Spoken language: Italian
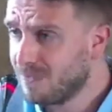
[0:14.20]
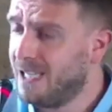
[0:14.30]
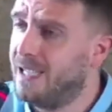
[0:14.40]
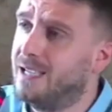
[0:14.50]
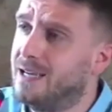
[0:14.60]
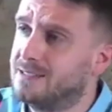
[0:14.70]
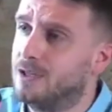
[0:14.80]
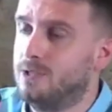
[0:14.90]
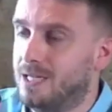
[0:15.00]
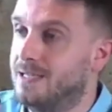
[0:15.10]
e la
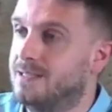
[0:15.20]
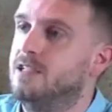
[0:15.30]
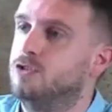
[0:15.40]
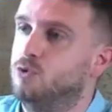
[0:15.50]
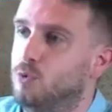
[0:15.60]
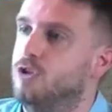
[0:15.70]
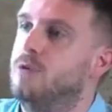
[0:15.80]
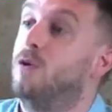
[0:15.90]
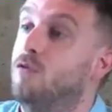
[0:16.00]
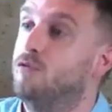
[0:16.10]
seconda e la terza di assoluzione
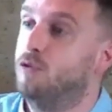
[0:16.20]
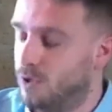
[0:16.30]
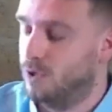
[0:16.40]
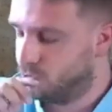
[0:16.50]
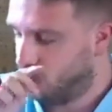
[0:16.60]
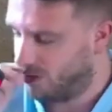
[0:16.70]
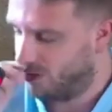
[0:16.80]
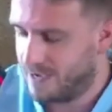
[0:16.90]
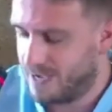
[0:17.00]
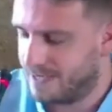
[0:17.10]
ma con formule assolutorie
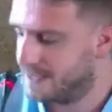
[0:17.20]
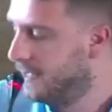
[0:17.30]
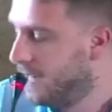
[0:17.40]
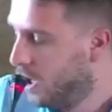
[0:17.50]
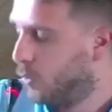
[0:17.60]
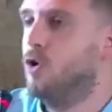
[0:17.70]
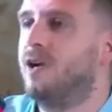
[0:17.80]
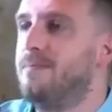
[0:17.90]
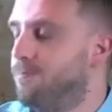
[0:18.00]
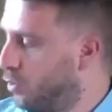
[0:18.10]
diverse. Quello che è
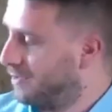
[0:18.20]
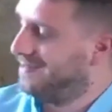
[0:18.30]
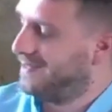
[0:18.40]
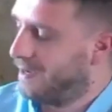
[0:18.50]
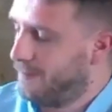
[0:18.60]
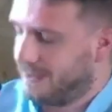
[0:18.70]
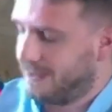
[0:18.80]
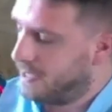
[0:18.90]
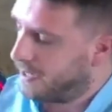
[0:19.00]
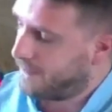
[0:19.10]
importante
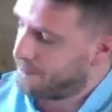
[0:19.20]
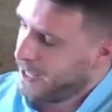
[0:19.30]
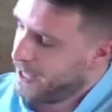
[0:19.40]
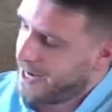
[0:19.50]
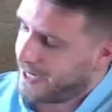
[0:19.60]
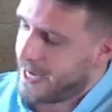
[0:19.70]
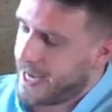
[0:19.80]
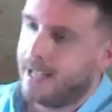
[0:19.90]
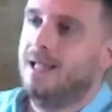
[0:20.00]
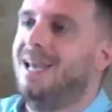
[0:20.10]
ribadire è
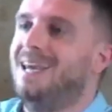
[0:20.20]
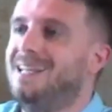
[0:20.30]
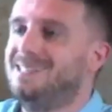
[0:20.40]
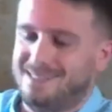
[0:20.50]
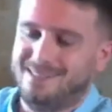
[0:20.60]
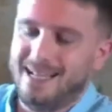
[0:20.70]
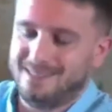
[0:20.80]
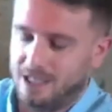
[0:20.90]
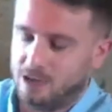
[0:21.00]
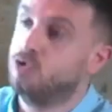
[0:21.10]
che l'esistenza,
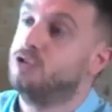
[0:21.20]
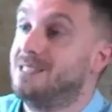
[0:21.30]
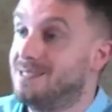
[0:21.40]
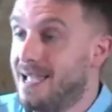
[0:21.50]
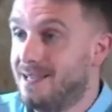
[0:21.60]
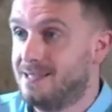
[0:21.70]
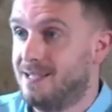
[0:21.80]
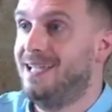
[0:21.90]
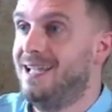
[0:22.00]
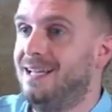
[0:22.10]
la sussistenza
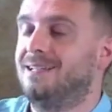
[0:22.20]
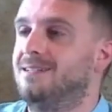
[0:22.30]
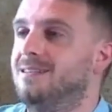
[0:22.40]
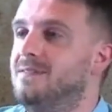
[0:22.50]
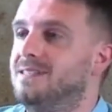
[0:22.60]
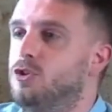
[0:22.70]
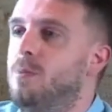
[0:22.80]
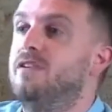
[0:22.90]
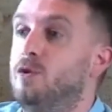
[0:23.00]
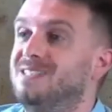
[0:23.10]
della trattativa
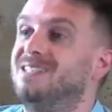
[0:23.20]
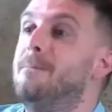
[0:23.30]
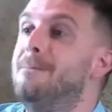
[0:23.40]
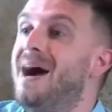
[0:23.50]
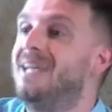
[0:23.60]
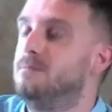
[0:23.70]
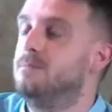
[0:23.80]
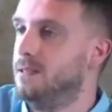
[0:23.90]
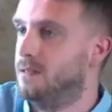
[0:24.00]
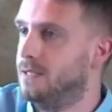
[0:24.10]
Stato-mafia non è stata mai
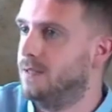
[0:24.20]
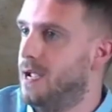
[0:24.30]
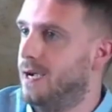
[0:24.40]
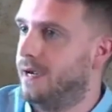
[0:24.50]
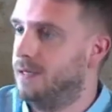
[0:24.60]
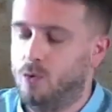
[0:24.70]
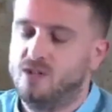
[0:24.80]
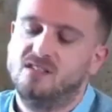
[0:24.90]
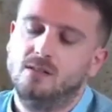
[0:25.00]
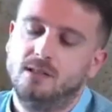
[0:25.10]
smentita neanche da
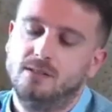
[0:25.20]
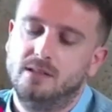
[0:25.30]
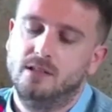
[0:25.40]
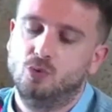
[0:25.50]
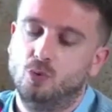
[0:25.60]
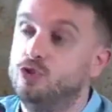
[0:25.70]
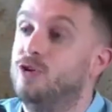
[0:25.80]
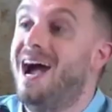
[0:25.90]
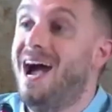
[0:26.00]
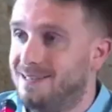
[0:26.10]
queste sentenze di assoluzione.
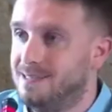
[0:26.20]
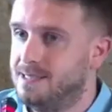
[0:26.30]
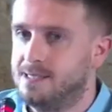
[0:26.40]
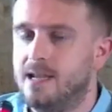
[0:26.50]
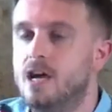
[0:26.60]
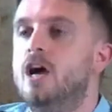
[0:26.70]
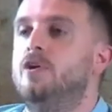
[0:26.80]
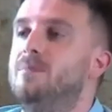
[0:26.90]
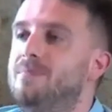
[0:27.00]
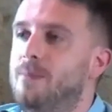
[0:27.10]
Anzi, noi
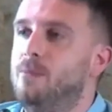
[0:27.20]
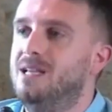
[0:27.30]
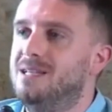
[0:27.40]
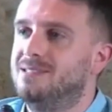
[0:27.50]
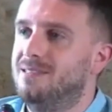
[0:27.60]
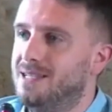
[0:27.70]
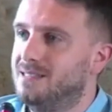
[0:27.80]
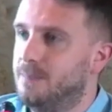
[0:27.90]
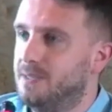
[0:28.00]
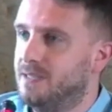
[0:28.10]
abbiamo delle
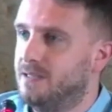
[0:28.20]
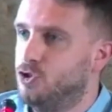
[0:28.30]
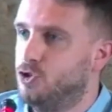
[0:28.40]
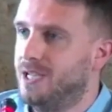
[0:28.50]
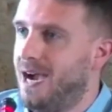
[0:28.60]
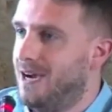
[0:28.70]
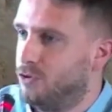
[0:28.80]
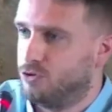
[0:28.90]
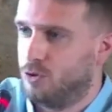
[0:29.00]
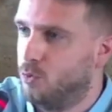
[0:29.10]
sentenze passate in giudicato,
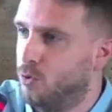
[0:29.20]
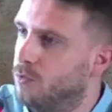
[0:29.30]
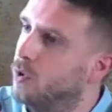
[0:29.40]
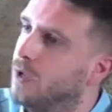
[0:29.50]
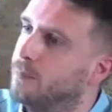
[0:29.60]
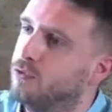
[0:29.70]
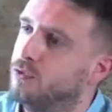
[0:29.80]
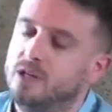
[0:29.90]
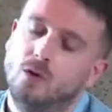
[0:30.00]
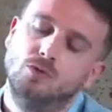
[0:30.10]
se qualcuno vuole
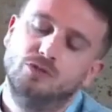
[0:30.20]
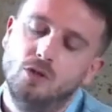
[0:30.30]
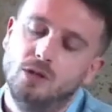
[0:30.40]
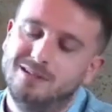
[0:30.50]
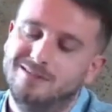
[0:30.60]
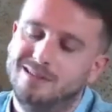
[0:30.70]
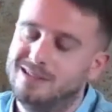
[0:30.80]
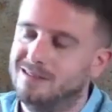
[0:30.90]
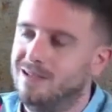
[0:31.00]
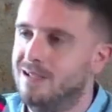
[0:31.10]
approfondire consiglio la sentenza
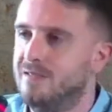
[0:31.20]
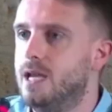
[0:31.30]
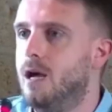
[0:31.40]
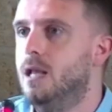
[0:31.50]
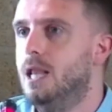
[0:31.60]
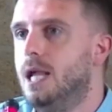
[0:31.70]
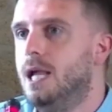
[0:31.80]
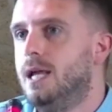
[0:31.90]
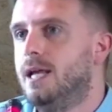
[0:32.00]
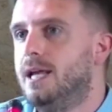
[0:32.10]
Tagliavia,
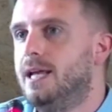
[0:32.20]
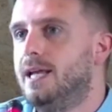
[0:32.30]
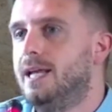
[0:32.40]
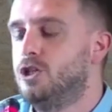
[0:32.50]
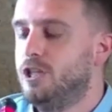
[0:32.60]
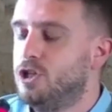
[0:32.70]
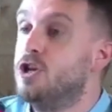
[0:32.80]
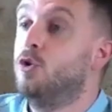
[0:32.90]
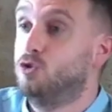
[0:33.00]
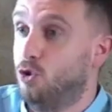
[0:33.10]
eh, che ci dice
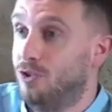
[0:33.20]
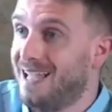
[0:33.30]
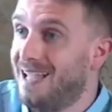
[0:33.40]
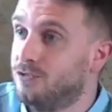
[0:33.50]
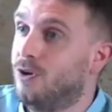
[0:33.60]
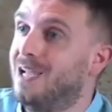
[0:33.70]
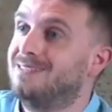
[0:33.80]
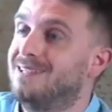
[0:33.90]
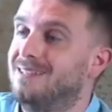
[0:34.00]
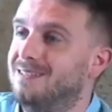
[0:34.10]
non soltanto che la
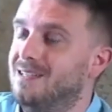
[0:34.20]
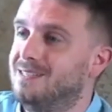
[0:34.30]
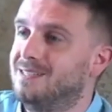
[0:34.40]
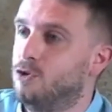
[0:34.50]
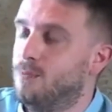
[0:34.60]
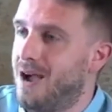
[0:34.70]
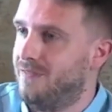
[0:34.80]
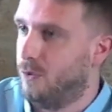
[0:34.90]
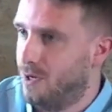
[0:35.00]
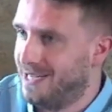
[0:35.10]
trattativa Stato-mafia,
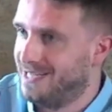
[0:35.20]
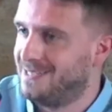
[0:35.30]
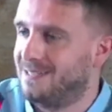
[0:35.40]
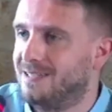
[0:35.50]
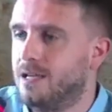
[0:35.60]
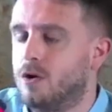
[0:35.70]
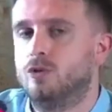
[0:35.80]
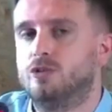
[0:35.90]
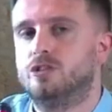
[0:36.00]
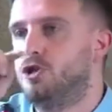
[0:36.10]
quella iniziata dai
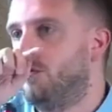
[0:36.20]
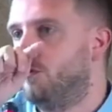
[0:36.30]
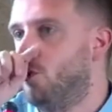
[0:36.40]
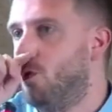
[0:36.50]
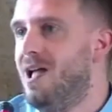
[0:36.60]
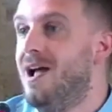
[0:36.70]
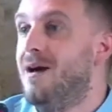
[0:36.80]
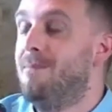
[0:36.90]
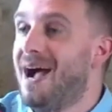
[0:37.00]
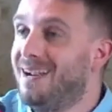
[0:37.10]
Ross, ci fu,
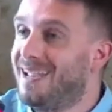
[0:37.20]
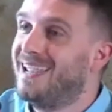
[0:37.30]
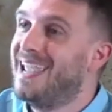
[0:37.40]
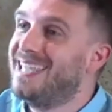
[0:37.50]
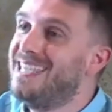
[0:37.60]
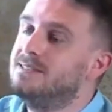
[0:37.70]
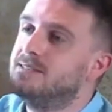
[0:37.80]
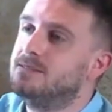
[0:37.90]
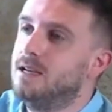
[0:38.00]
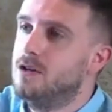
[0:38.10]
ma anche che
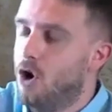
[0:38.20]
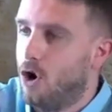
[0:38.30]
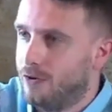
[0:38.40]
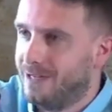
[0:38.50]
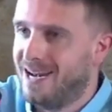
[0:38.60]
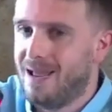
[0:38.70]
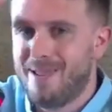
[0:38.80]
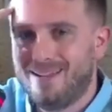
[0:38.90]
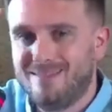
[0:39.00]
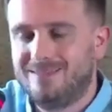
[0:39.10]
instillò nella
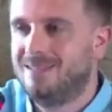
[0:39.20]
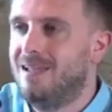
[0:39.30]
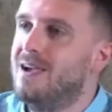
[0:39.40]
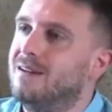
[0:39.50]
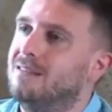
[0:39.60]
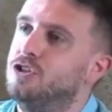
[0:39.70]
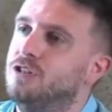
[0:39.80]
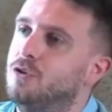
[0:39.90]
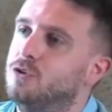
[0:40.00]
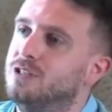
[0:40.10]
mente dei vertici di
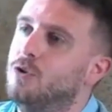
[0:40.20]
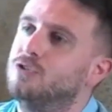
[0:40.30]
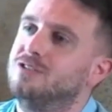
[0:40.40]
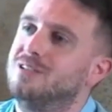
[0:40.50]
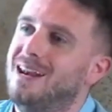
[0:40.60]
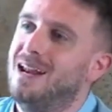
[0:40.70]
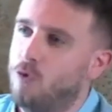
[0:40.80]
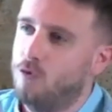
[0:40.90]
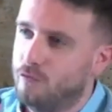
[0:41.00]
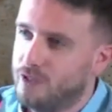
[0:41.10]
Cosa Nostra la
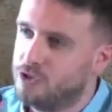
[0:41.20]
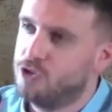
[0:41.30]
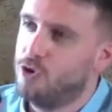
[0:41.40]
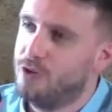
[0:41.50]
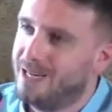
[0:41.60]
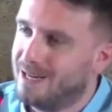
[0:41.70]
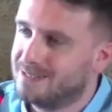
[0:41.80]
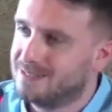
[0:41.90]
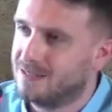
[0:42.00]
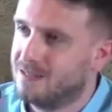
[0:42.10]
convinzione che la
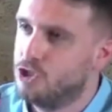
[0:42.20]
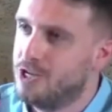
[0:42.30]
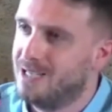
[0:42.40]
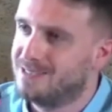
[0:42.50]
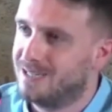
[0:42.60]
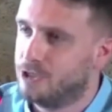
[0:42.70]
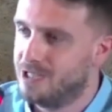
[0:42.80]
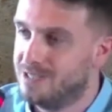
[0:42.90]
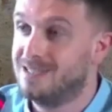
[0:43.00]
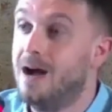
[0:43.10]
strategia
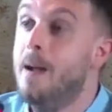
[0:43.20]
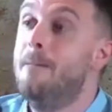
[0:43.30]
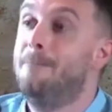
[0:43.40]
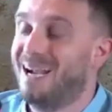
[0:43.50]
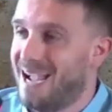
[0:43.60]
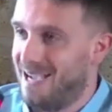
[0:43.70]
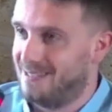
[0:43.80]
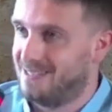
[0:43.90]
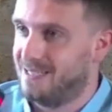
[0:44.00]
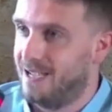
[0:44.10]
stragista
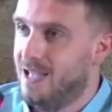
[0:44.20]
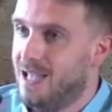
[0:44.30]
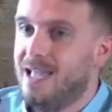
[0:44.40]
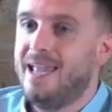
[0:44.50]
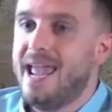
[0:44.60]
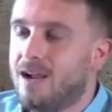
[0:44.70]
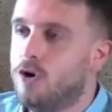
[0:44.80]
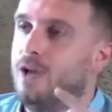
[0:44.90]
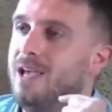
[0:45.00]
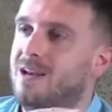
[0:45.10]
pagasse Ecco
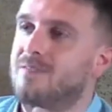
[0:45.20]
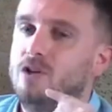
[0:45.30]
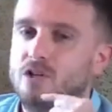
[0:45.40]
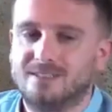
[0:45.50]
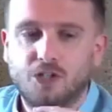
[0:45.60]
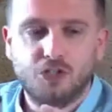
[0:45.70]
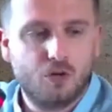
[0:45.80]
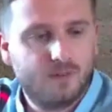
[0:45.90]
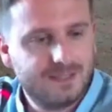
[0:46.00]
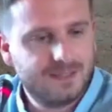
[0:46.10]
che arrivano le stragi del
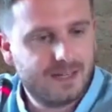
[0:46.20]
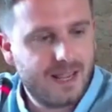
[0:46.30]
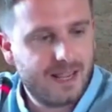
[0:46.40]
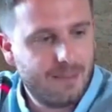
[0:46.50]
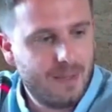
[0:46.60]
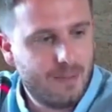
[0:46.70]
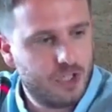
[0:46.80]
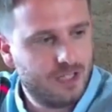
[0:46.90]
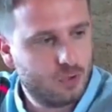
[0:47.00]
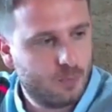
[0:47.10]
93, che abbiamo
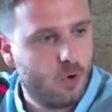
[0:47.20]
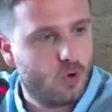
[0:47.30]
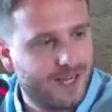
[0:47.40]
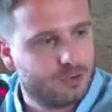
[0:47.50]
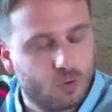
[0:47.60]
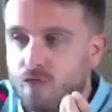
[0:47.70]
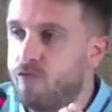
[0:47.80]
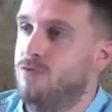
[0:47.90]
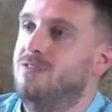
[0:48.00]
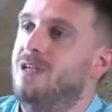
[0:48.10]
citato poco, ma che sono
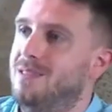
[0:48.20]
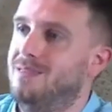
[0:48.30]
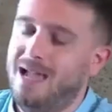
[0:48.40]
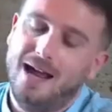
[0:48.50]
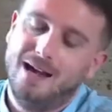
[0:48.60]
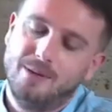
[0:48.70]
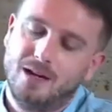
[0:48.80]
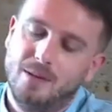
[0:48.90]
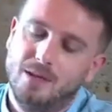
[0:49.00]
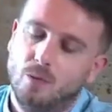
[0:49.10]
fondamentali per
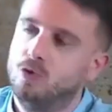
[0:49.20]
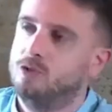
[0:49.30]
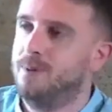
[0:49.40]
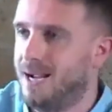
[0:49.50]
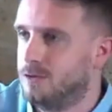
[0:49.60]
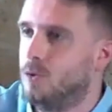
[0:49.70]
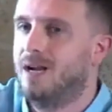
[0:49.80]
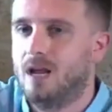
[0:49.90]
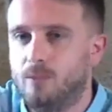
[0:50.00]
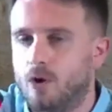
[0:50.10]
capire quello spaccato,
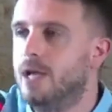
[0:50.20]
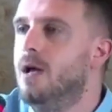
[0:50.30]
anche poi